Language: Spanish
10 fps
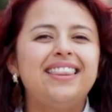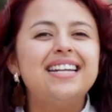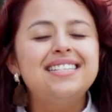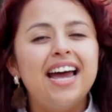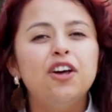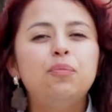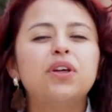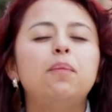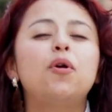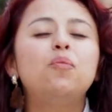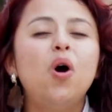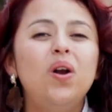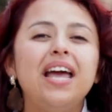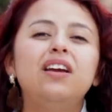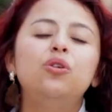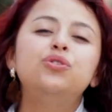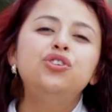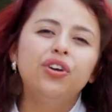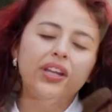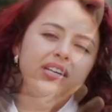Tercero, porque promueve la
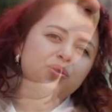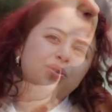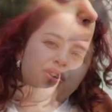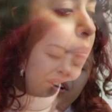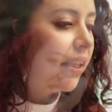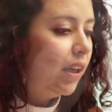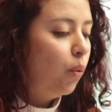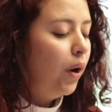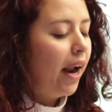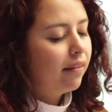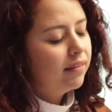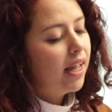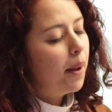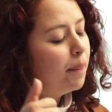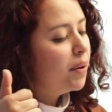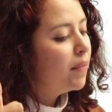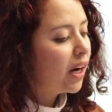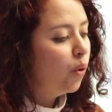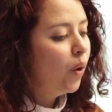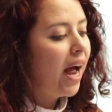inclusión de discusiones en la comunidad
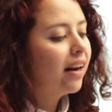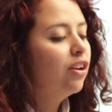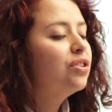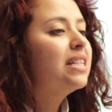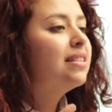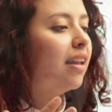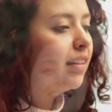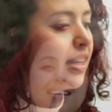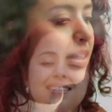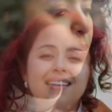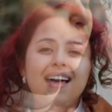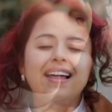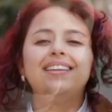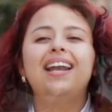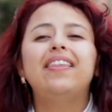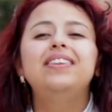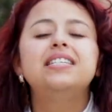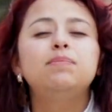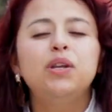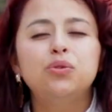universitaria sobre la necesidad de la
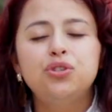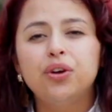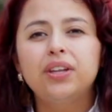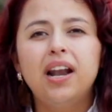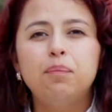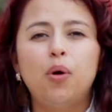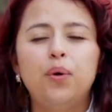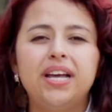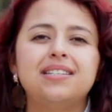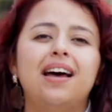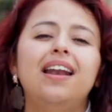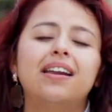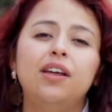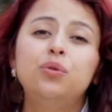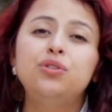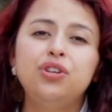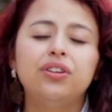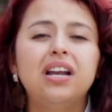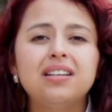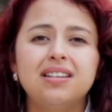disminución de la pobreza, la
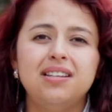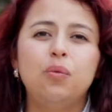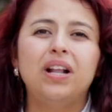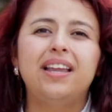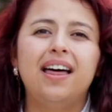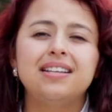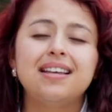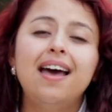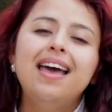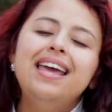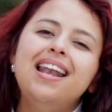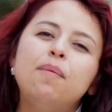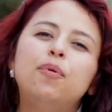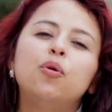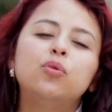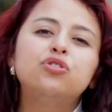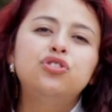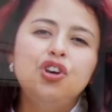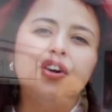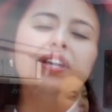reducción de las desigualdades y la
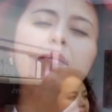promoción